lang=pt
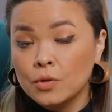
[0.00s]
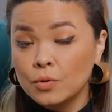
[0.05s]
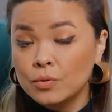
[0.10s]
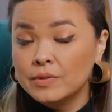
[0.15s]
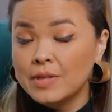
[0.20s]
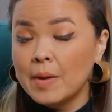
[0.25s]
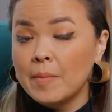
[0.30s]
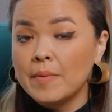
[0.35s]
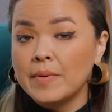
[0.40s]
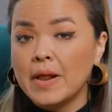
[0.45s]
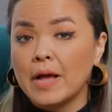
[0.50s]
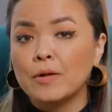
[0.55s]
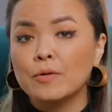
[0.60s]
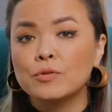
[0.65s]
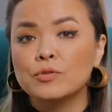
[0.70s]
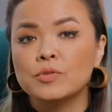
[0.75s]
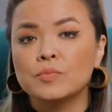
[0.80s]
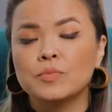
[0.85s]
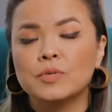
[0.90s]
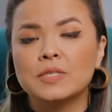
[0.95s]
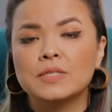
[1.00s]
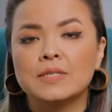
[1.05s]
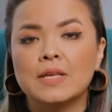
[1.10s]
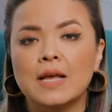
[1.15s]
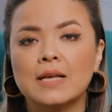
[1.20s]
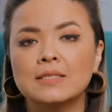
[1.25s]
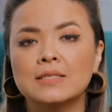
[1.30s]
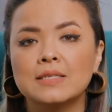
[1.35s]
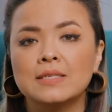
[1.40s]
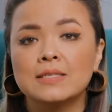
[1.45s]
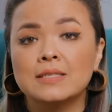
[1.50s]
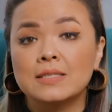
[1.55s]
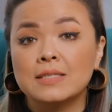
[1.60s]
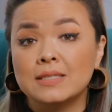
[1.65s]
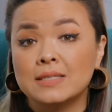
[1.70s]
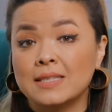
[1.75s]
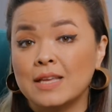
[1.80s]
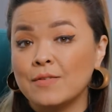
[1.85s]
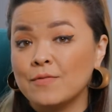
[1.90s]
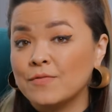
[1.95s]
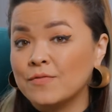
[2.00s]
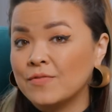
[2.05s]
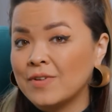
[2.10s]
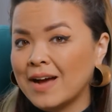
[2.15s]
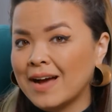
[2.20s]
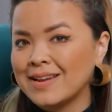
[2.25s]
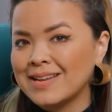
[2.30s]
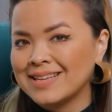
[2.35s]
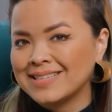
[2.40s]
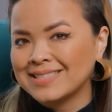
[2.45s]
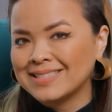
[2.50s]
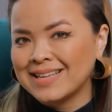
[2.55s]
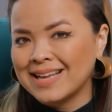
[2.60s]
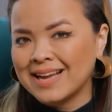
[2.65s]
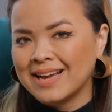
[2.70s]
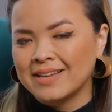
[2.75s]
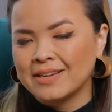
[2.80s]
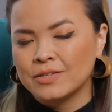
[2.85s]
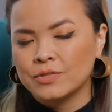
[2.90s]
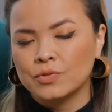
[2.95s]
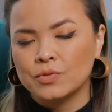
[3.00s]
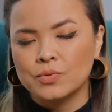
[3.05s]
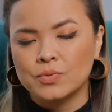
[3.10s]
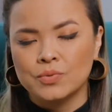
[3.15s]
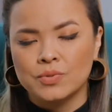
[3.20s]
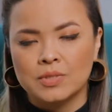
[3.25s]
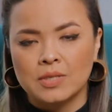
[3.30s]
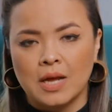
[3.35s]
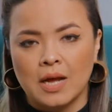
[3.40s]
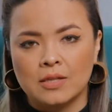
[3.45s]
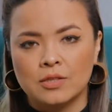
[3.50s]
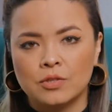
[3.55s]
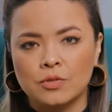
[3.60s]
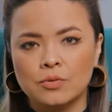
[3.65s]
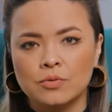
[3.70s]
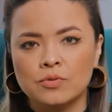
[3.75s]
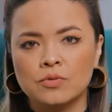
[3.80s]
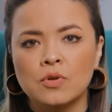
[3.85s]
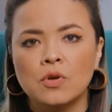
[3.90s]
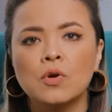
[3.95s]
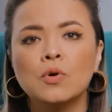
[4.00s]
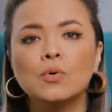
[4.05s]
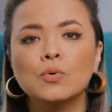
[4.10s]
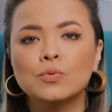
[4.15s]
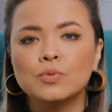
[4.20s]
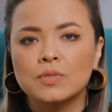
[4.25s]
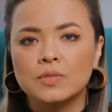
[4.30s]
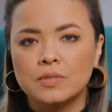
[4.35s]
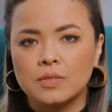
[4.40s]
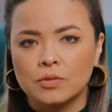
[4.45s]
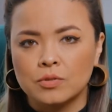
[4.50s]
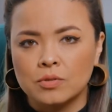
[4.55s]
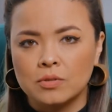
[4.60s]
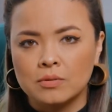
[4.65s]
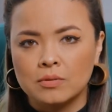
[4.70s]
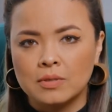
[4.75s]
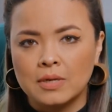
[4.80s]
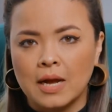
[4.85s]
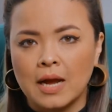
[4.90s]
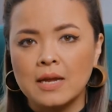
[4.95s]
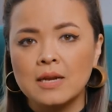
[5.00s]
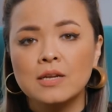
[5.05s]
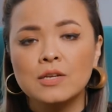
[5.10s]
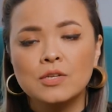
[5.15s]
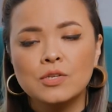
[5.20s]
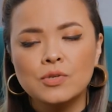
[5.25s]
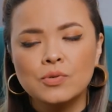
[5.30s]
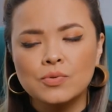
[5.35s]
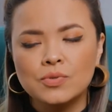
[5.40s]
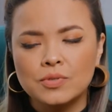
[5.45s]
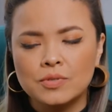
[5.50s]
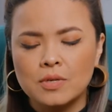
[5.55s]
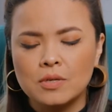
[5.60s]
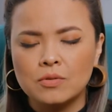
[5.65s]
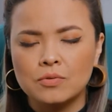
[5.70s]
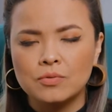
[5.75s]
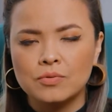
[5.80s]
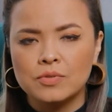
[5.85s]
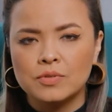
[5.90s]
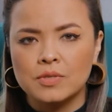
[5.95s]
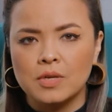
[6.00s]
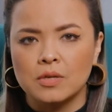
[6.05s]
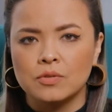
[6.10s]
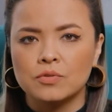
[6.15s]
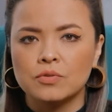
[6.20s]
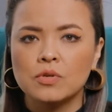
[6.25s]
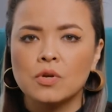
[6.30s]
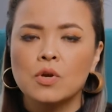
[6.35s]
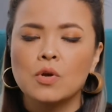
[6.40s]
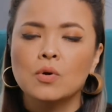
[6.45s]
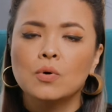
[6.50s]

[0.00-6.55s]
No tabernáculo de Moisés existem várias áreas: os átrios, o santo lugar e o santo dos santos.